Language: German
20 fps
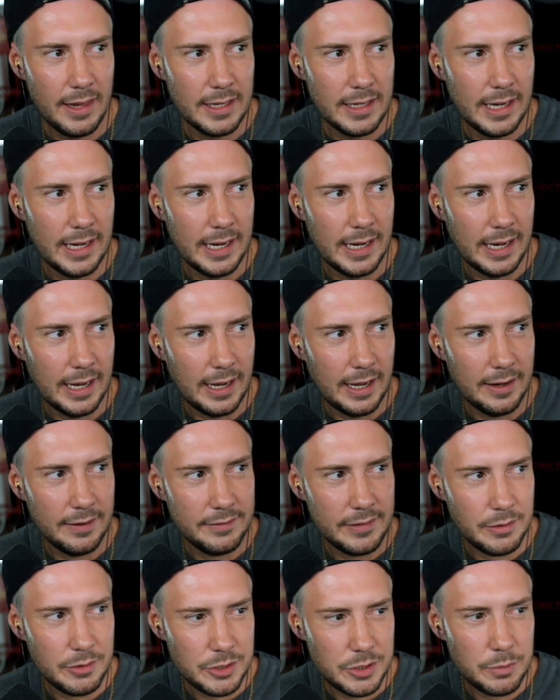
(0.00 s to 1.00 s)
Äh,
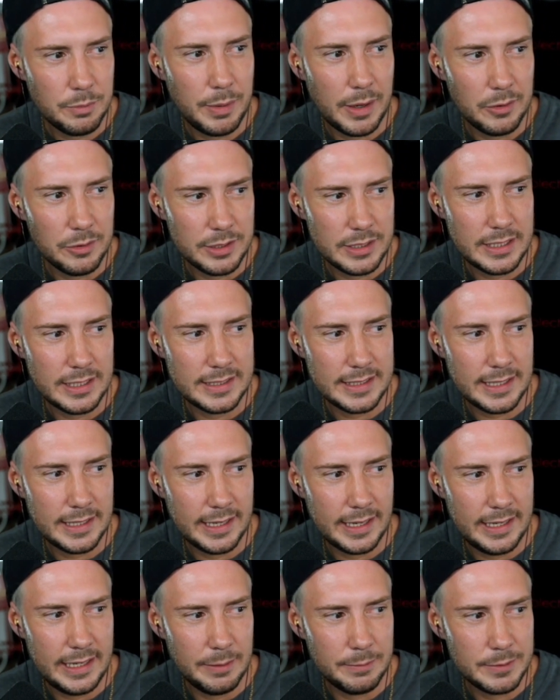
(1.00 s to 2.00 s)
wir haben auch schon ein paar lustige
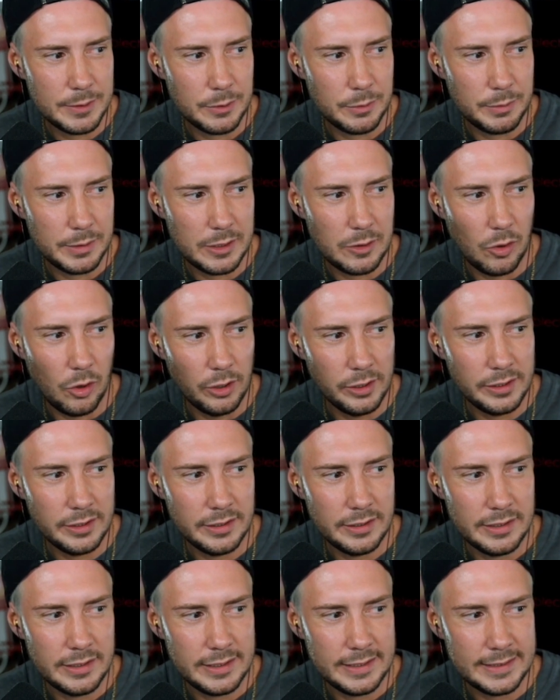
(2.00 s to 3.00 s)
Sachen erlebt, so mit
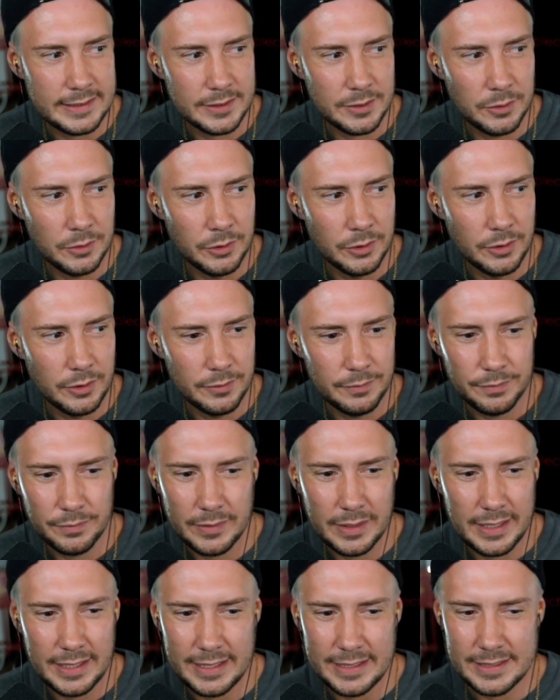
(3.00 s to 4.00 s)
Leuten, die so
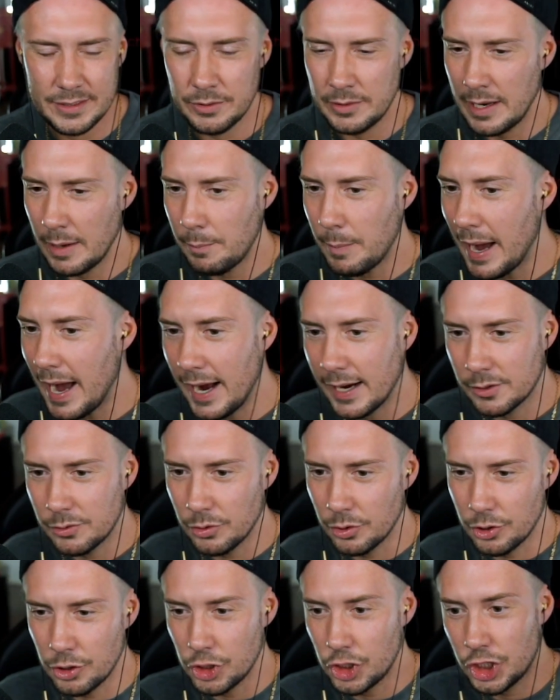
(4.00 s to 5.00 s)
so in der
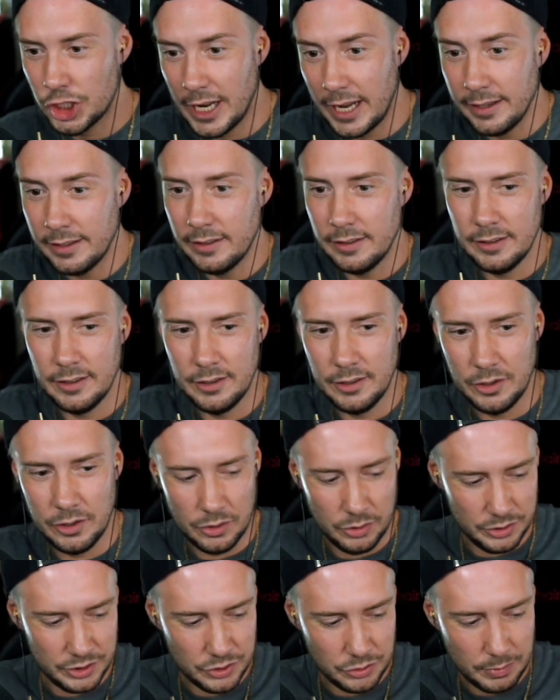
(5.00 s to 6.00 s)
Parklücke standen
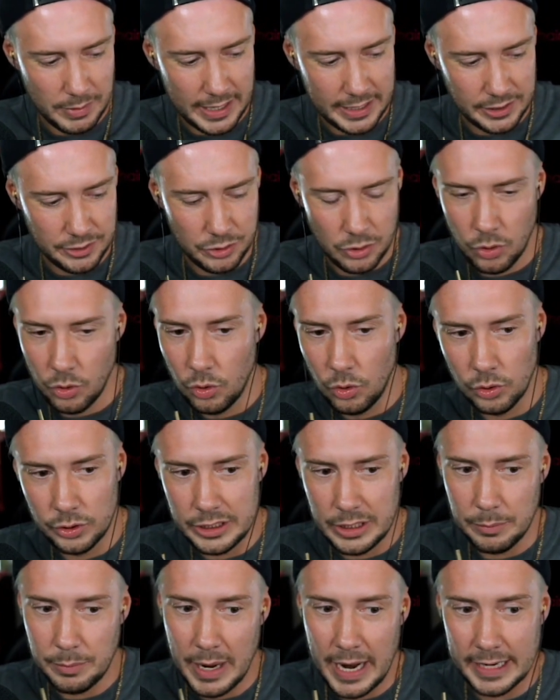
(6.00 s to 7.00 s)
und so meinten, jo,
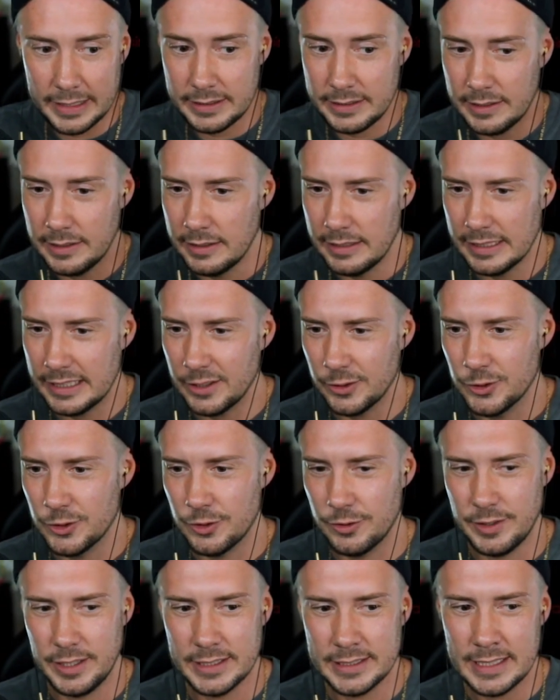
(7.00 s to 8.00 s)
ihr parkt hier nicht und
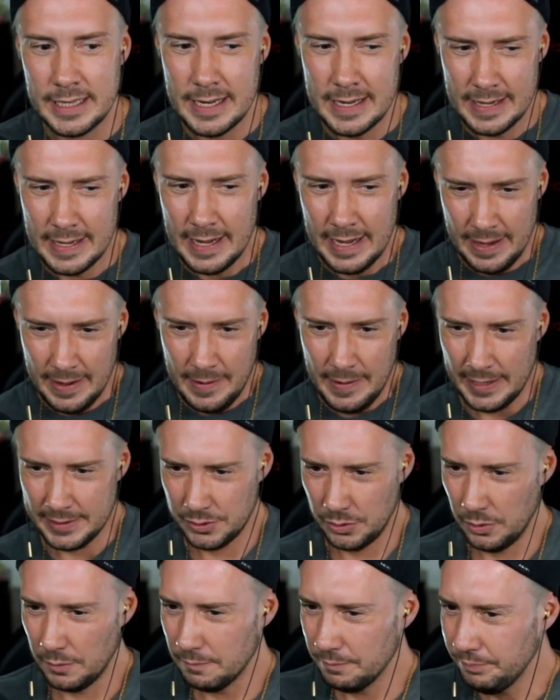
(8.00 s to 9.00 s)
sowas.
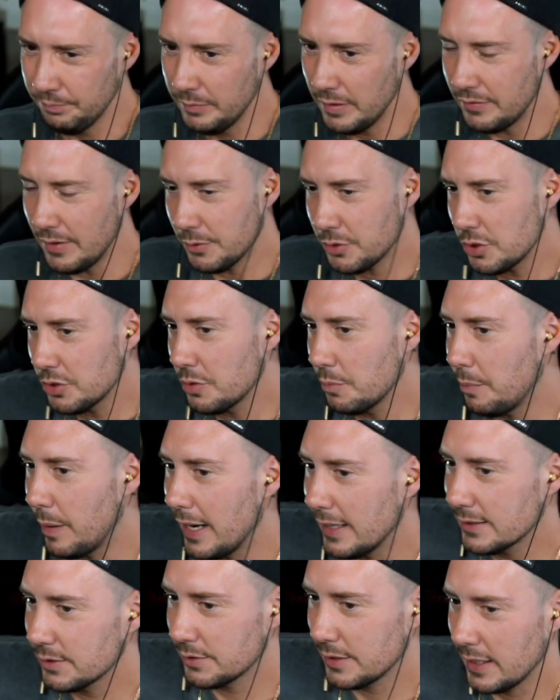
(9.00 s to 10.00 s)
Also wir haben schon so ein
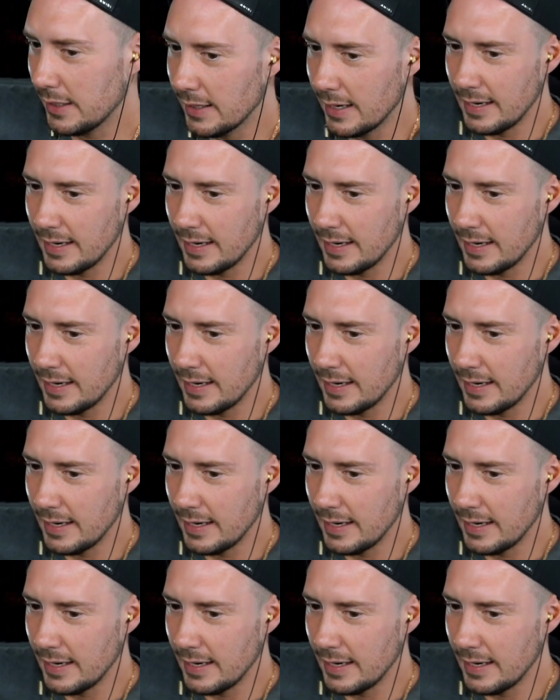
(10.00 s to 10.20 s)
paar so Sachen